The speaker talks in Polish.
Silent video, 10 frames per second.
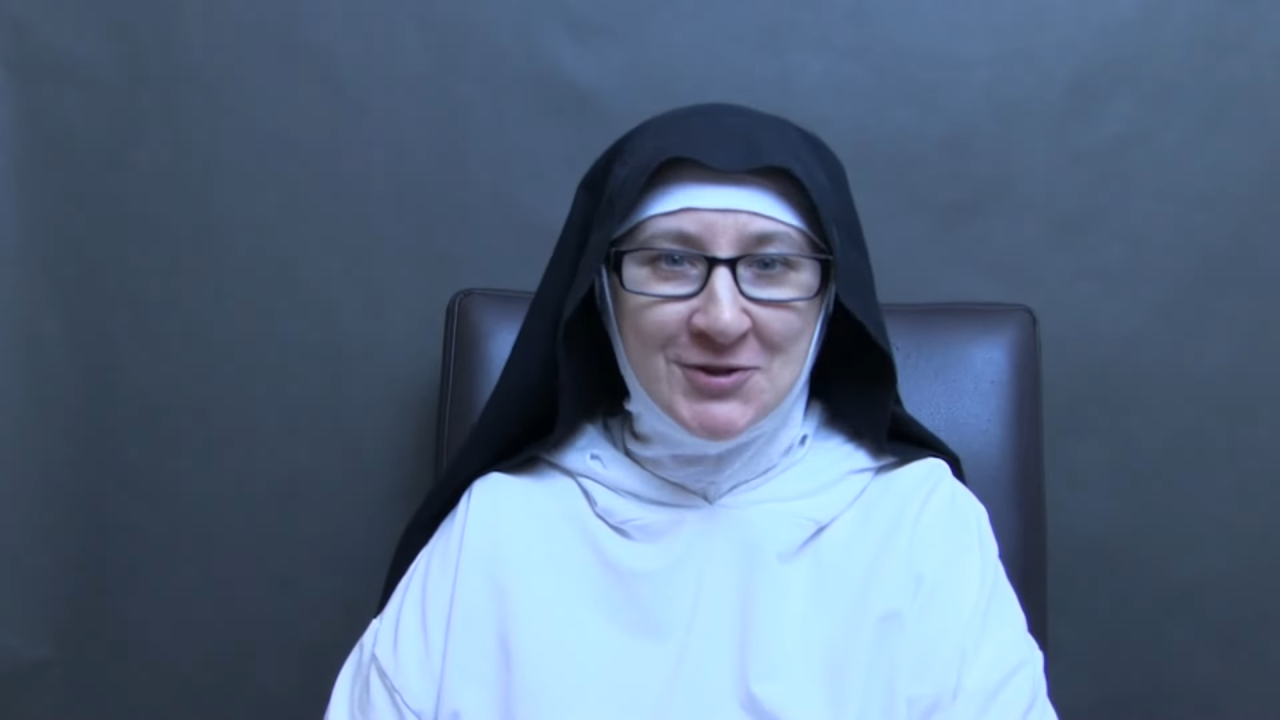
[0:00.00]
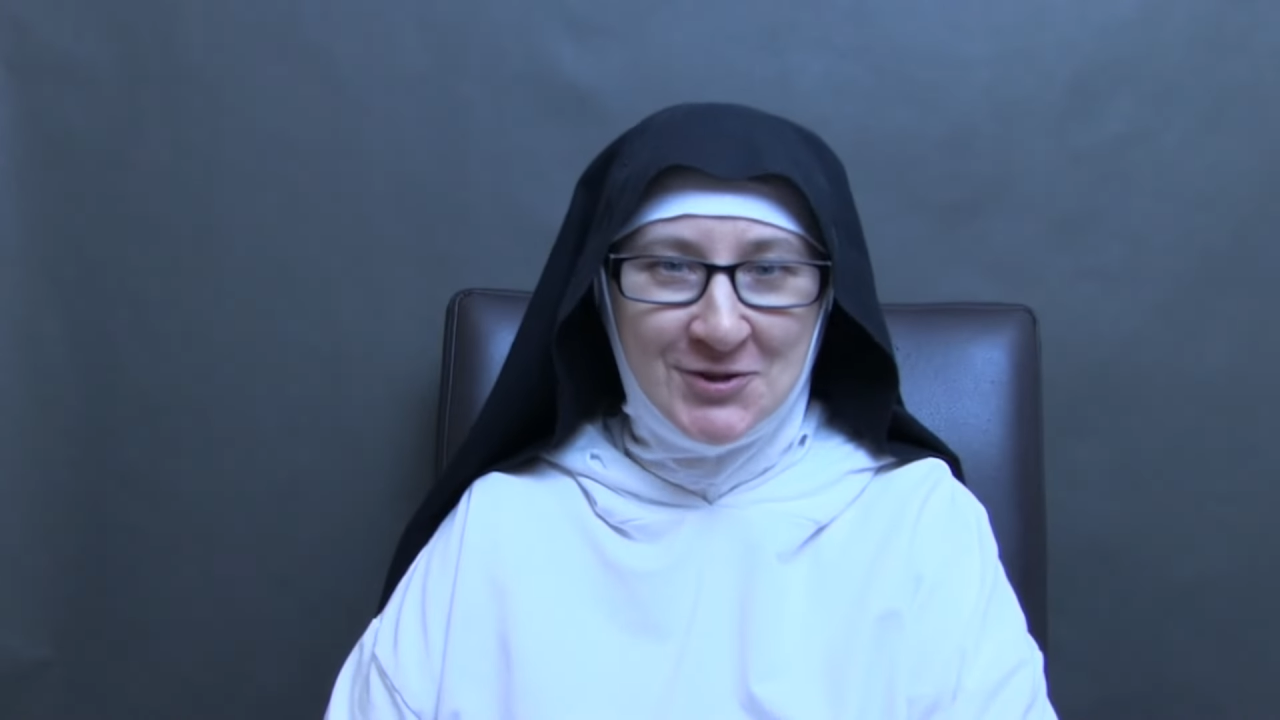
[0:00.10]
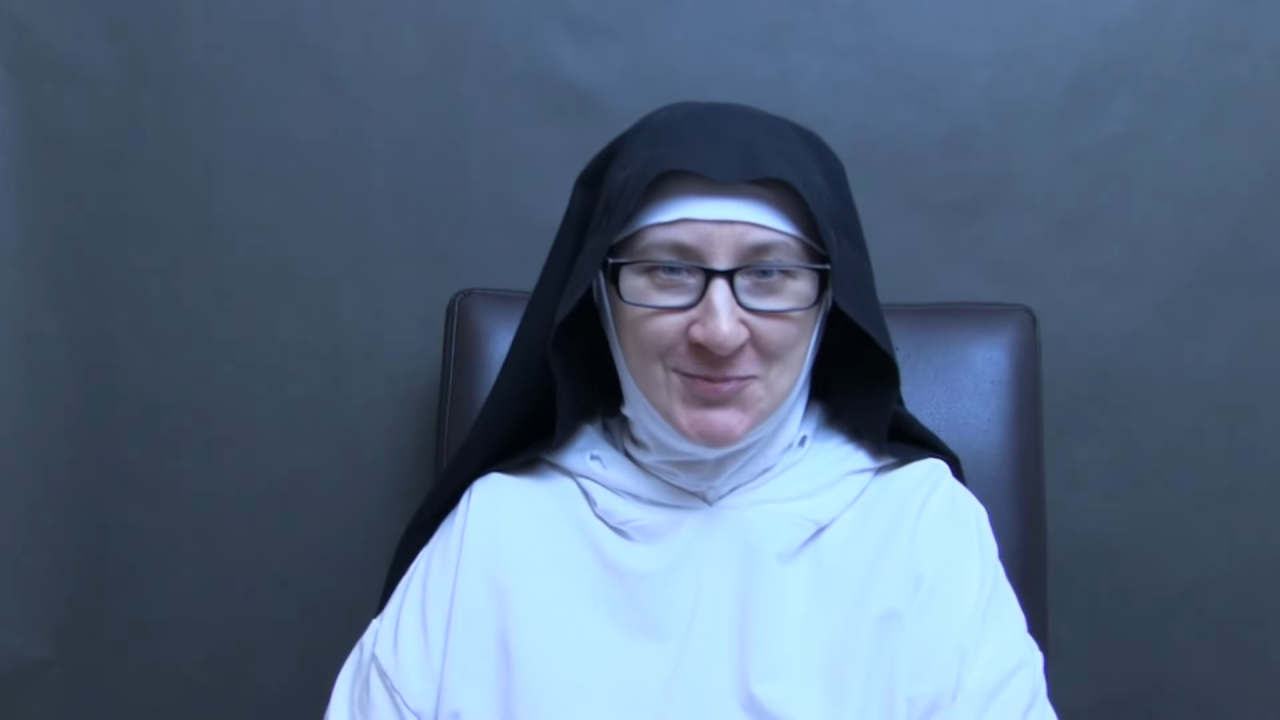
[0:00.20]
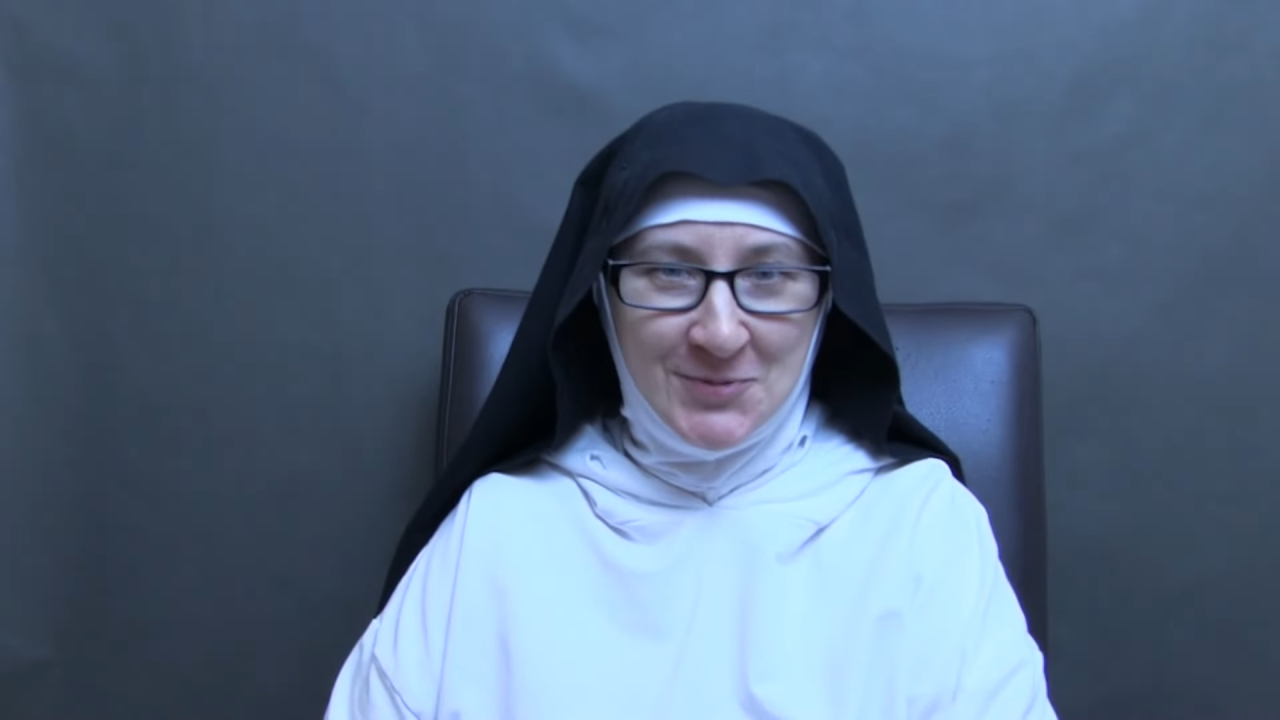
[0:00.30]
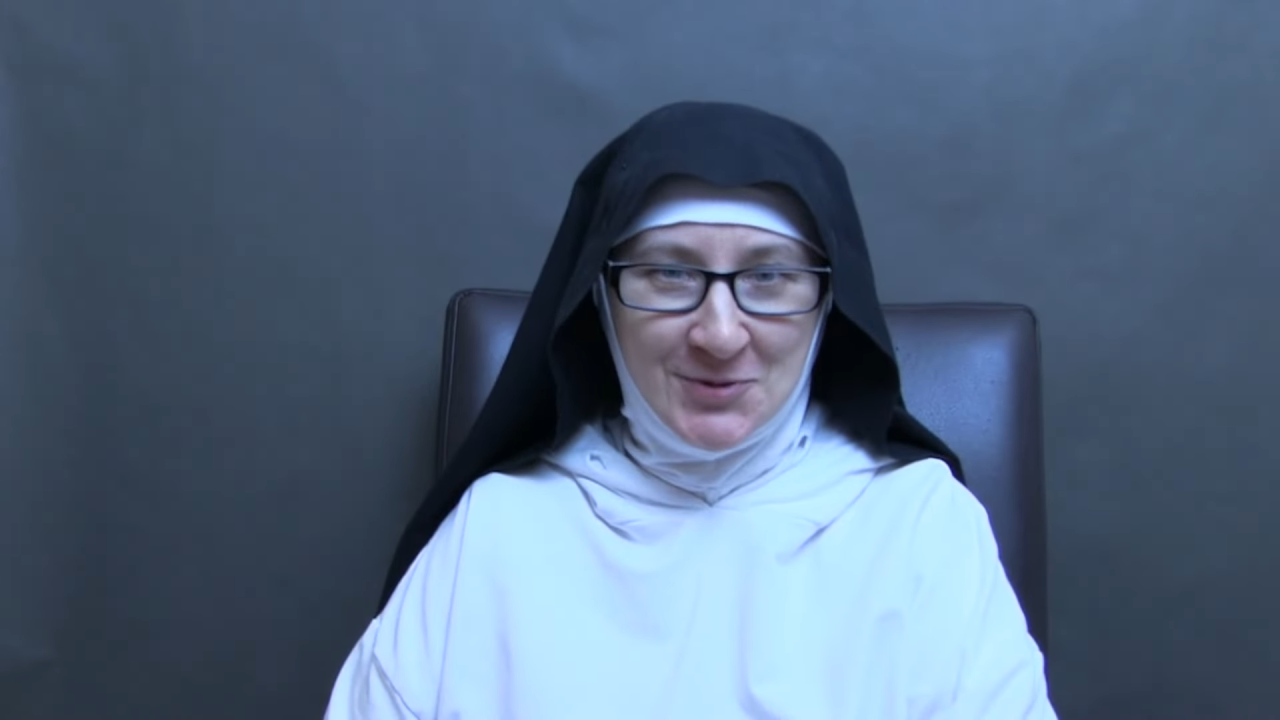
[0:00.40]

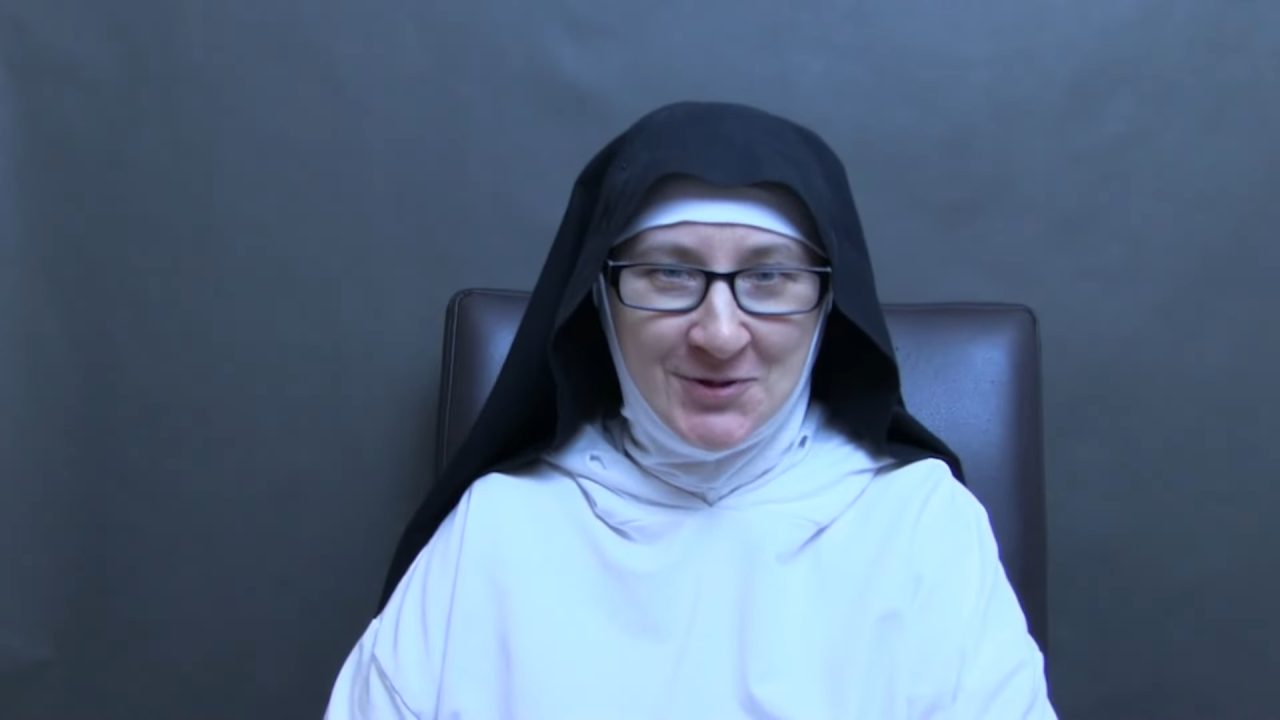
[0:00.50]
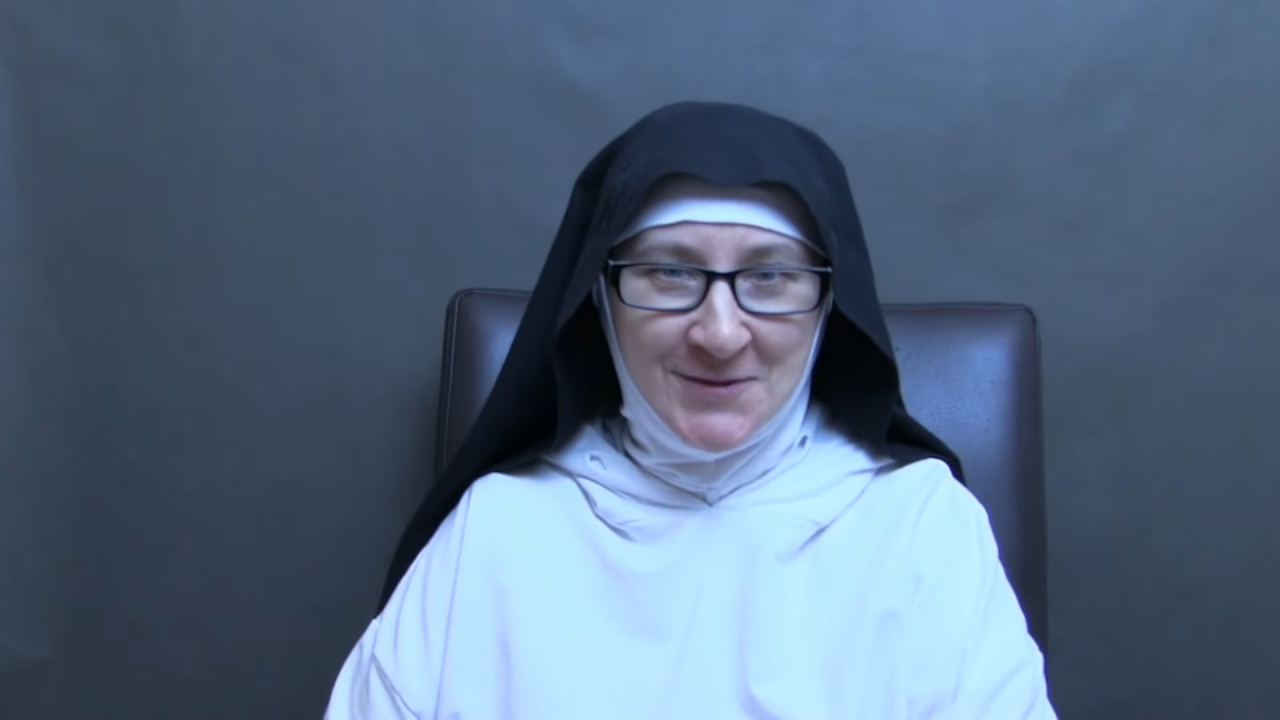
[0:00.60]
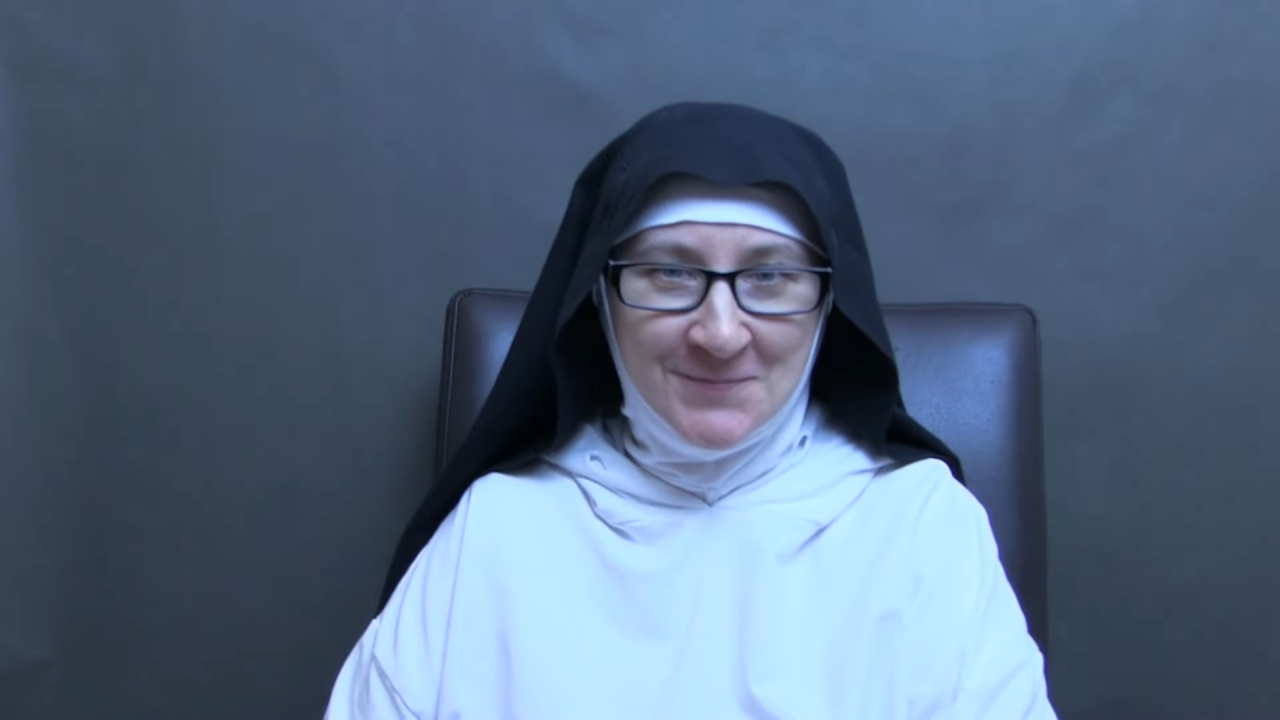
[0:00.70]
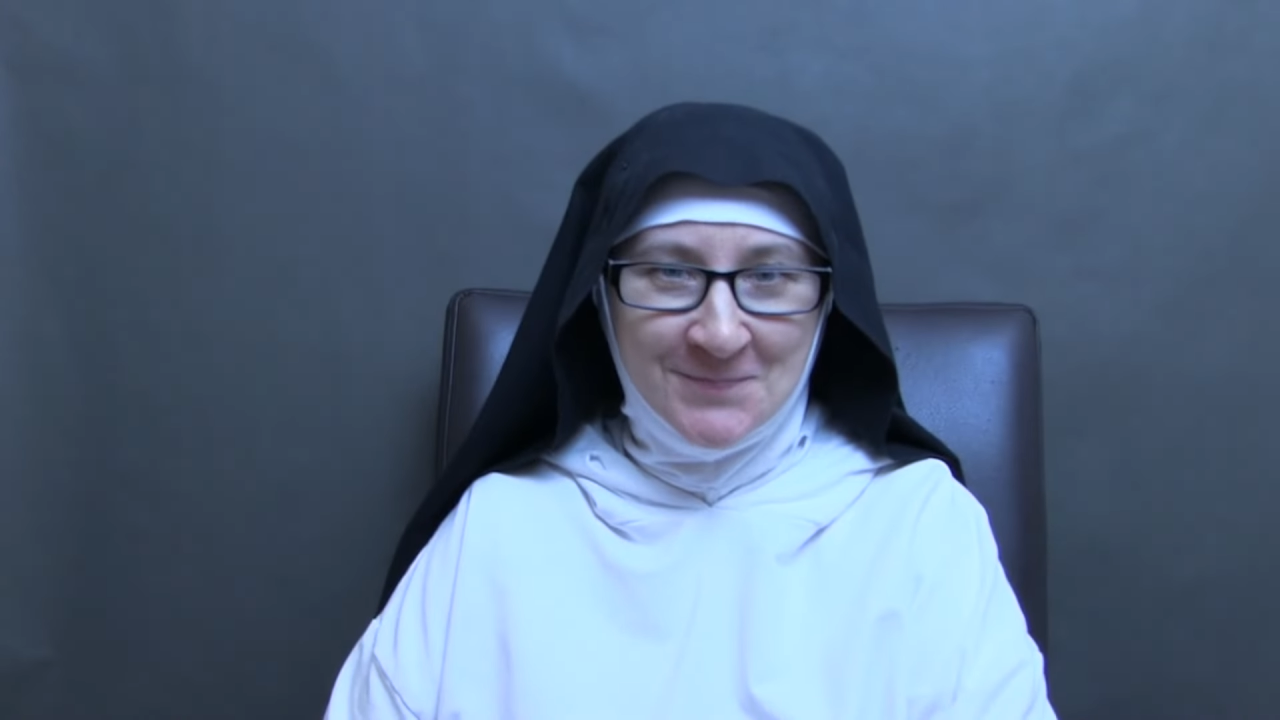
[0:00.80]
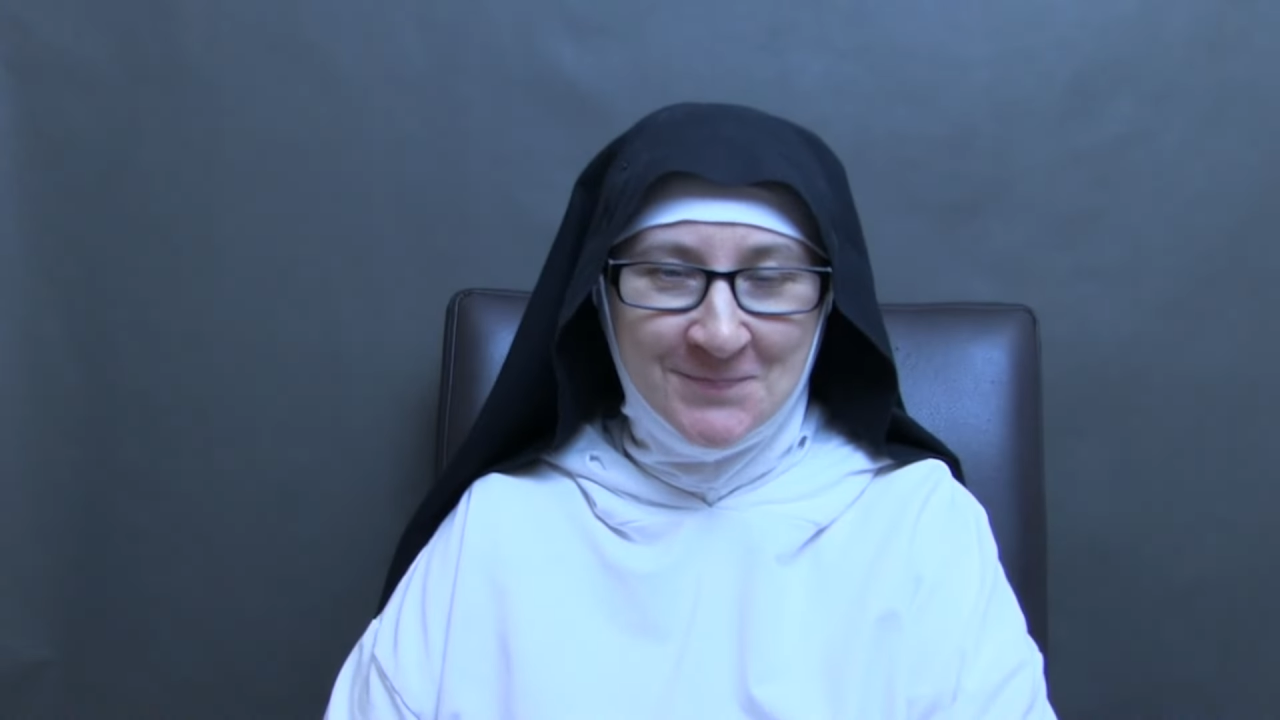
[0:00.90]
szczęść
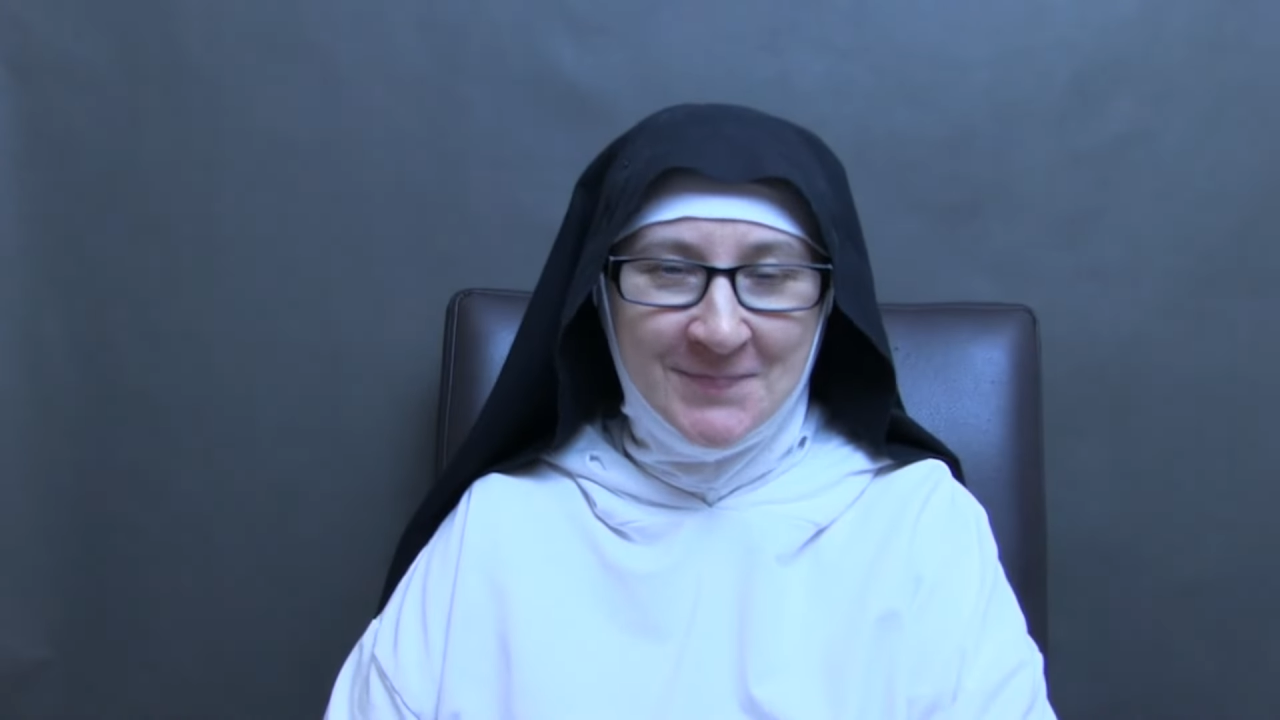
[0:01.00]
Boże.